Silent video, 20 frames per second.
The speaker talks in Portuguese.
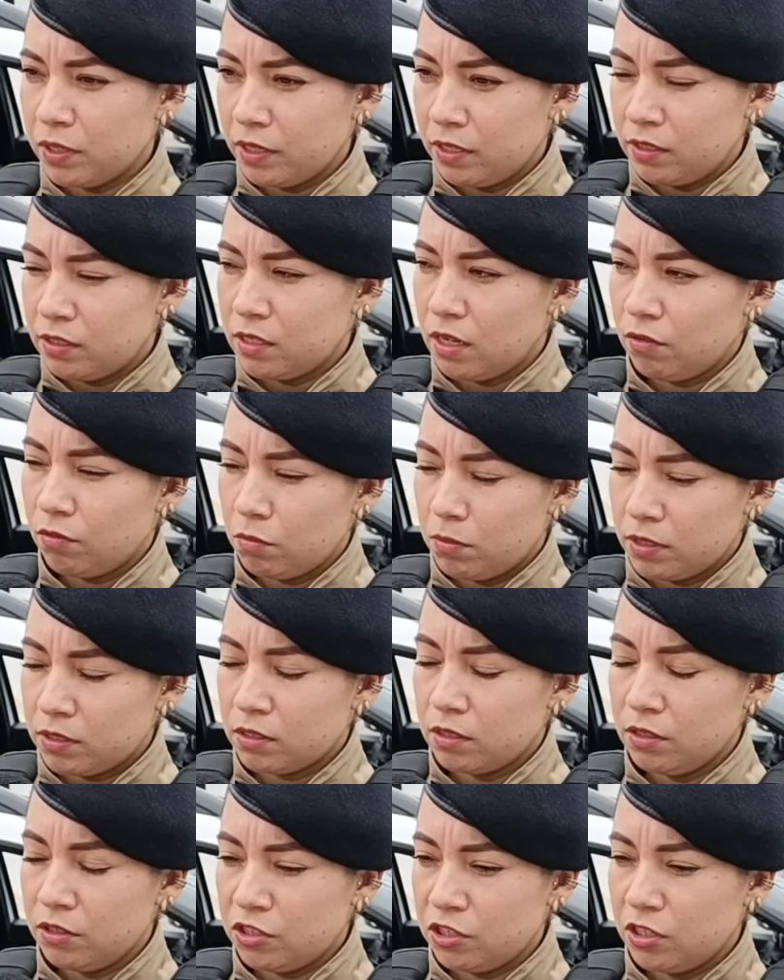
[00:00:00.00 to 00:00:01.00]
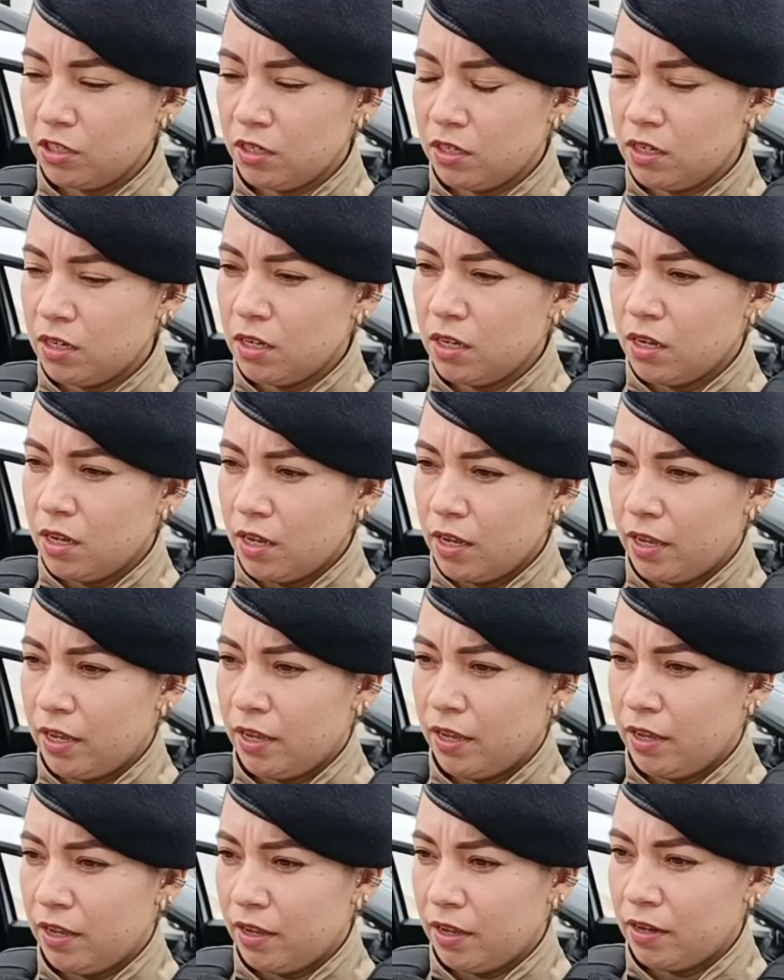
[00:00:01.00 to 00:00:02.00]
que estava bastante
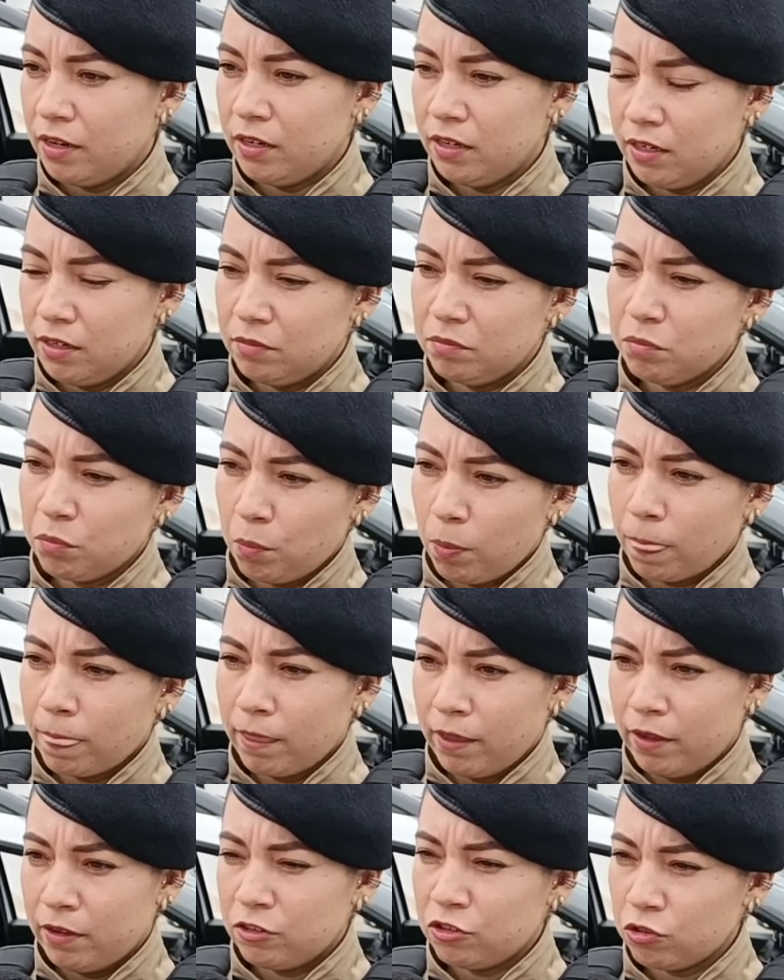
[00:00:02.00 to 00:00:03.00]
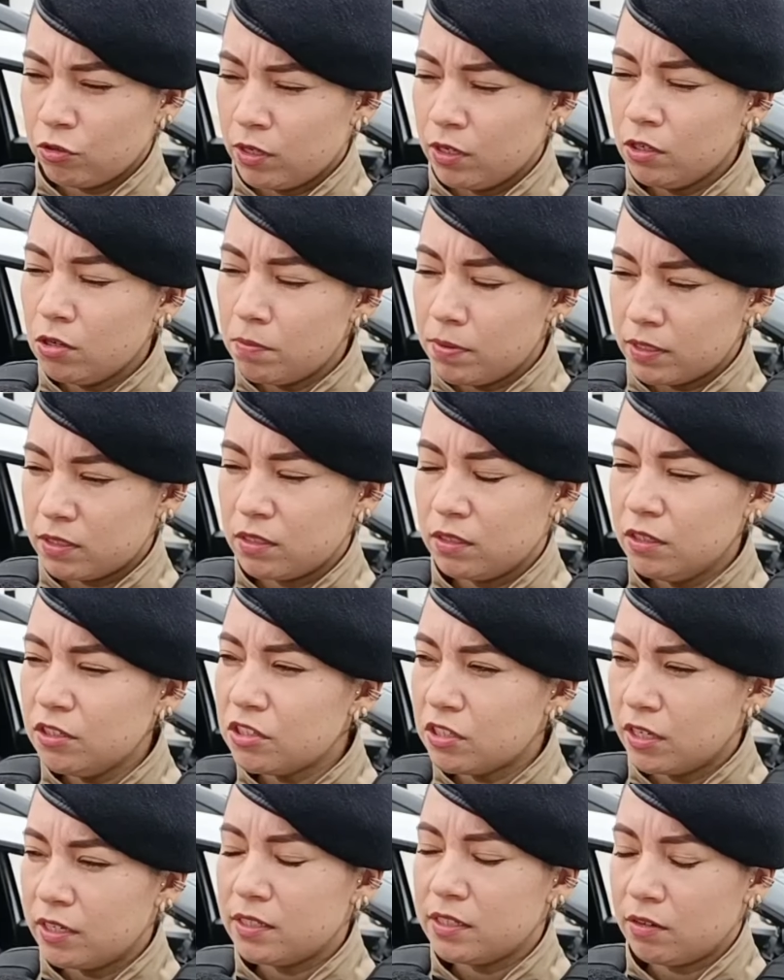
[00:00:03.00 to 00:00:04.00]
é, ali é, chorando
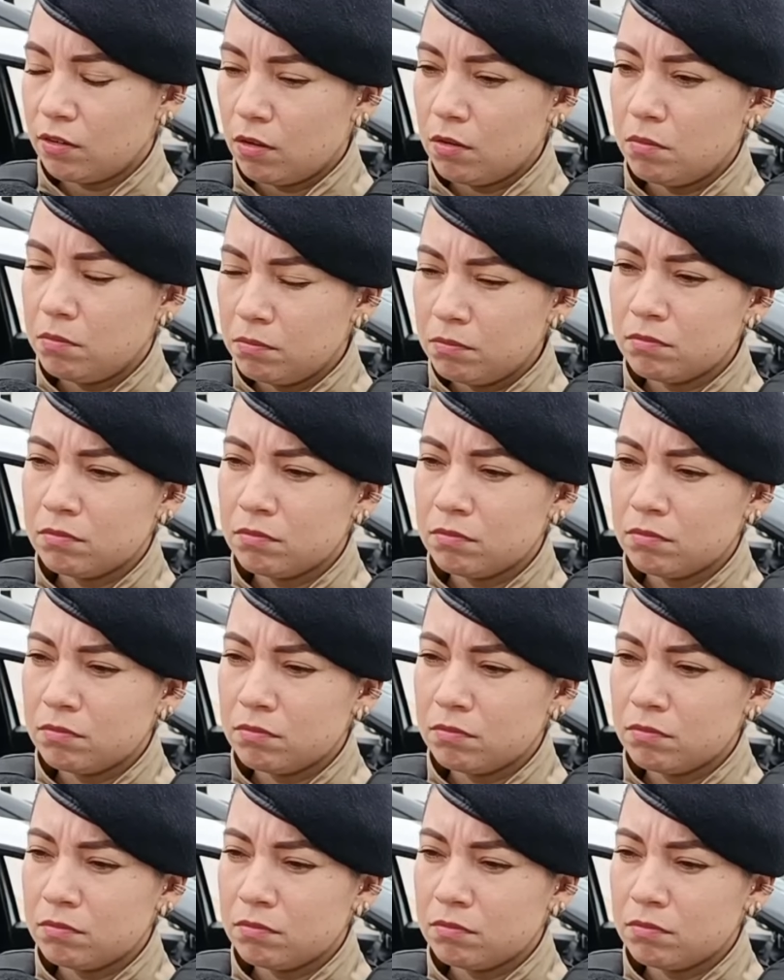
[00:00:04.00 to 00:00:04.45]
bastante, né, estava,